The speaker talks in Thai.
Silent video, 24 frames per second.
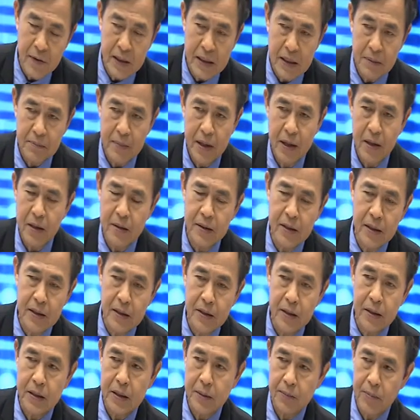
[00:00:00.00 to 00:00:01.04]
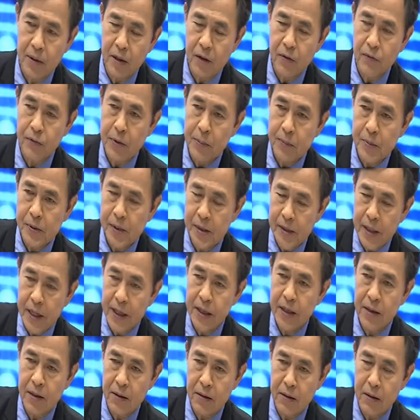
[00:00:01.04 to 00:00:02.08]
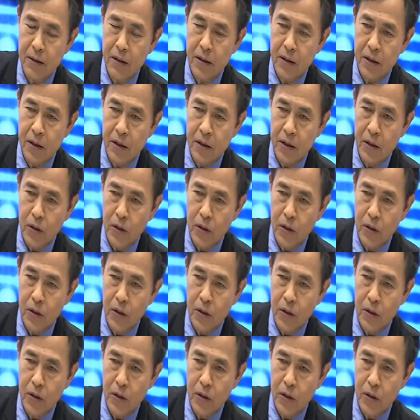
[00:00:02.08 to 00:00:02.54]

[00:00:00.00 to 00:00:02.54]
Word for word: ครับว่าทำไมก็ถึงเลือกเฉพาะเว็บไซต์ของ